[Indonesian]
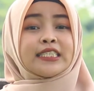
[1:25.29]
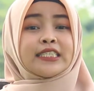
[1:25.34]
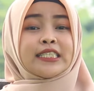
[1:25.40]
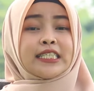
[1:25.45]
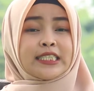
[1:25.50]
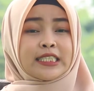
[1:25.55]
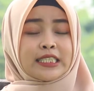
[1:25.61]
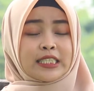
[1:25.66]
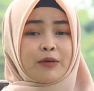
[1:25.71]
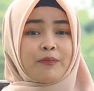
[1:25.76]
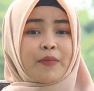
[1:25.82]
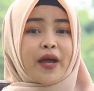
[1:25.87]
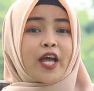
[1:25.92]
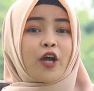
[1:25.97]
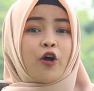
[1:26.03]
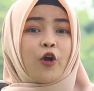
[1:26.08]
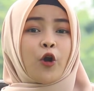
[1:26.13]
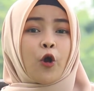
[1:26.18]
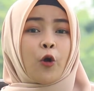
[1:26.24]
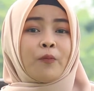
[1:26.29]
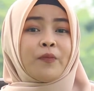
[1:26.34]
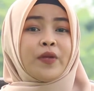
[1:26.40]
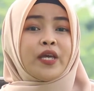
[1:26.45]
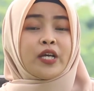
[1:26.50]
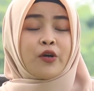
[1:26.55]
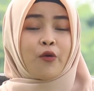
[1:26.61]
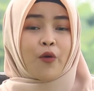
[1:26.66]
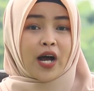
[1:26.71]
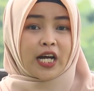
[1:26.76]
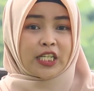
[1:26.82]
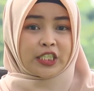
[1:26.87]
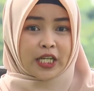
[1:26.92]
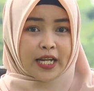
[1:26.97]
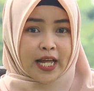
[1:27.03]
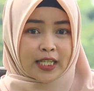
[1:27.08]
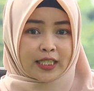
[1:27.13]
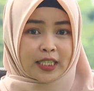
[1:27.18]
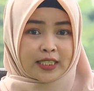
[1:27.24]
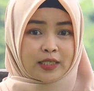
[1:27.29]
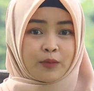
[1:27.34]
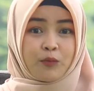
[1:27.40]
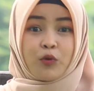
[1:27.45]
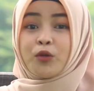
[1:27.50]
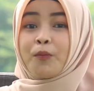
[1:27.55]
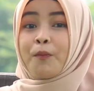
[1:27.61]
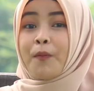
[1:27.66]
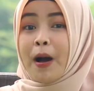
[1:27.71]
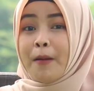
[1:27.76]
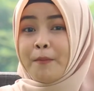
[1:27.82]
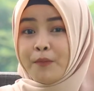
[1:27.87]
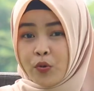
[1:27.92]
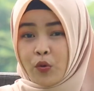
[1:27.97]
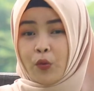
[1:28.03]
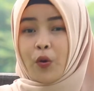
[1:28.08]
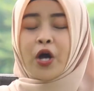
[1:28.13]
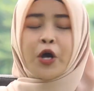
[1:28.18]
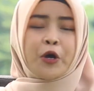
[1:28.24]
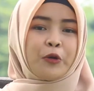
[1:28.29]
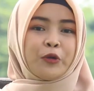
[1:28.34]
sistem ekonomi keuangan syariah tersebut mampu